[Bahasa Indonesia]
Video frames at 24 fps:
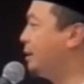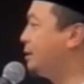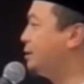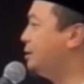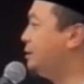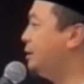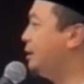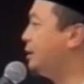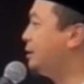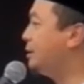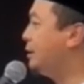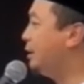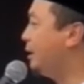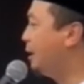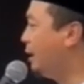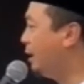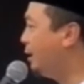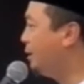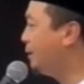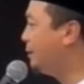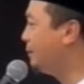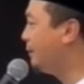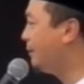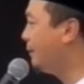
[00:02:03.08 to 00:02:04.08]
Asia
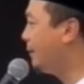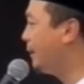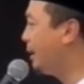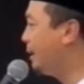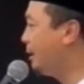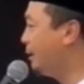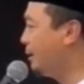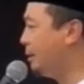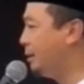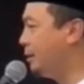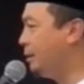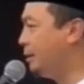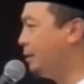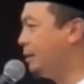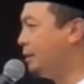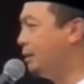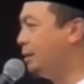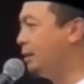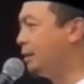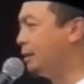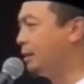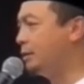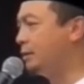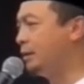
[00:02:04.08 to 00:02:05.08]
Tengah, dari
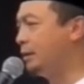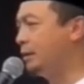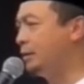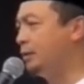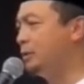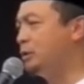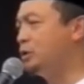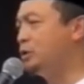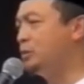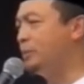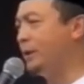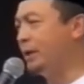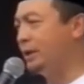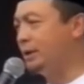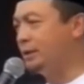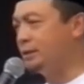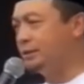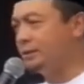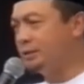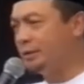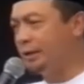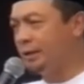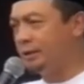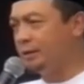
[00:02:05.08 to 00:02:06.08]
daratan
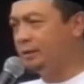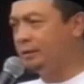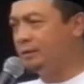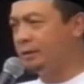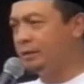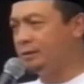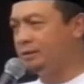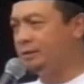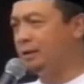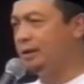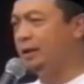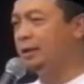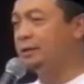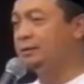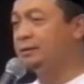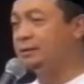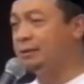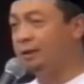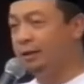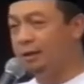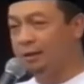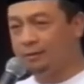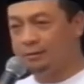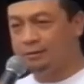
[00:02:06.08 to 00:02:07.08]
Uzbekistan,
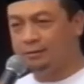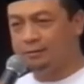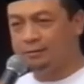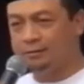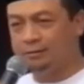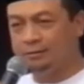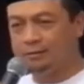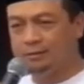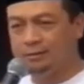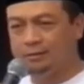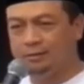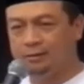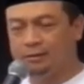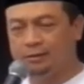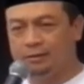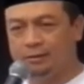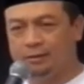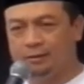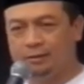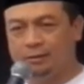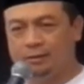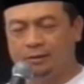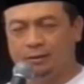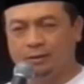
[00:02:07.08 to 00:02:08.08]
Kazakhstan,
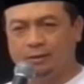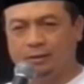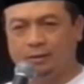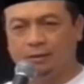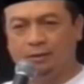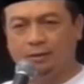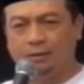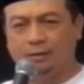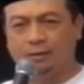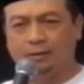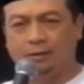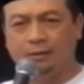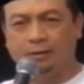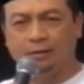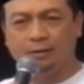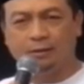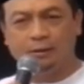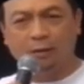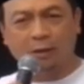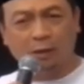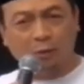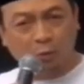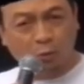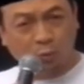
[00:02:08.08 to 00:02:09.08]
e,
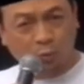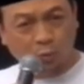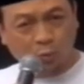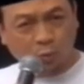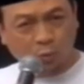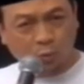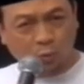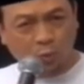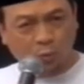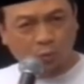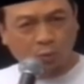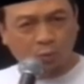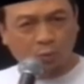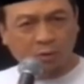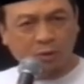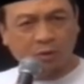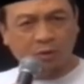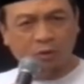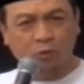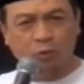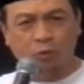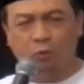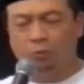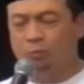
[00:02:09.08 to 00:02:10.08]
yang dulu
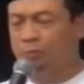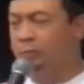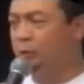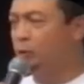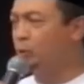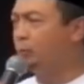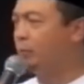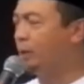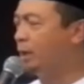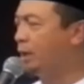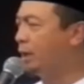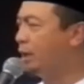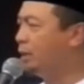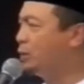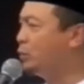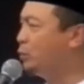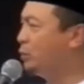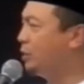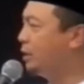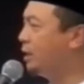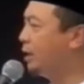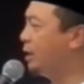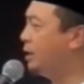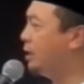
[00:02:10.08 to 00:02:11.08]
itu merupakan
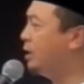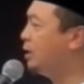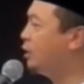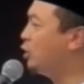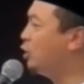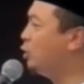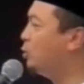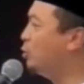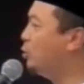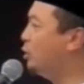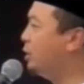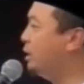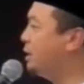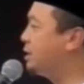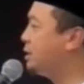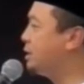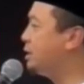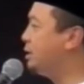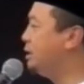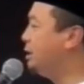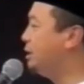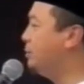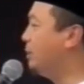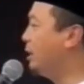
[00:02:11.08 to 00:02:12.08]
wilayah
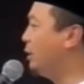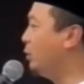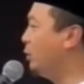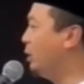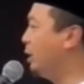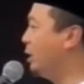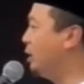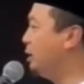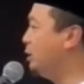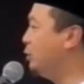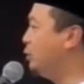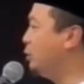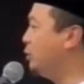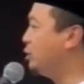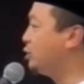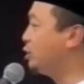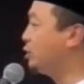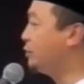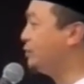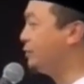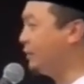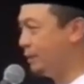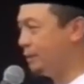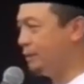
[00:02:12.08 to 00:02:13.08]
komunis di bawah Uni
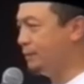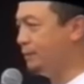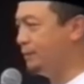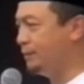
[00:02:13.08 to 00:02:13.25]
Soviet.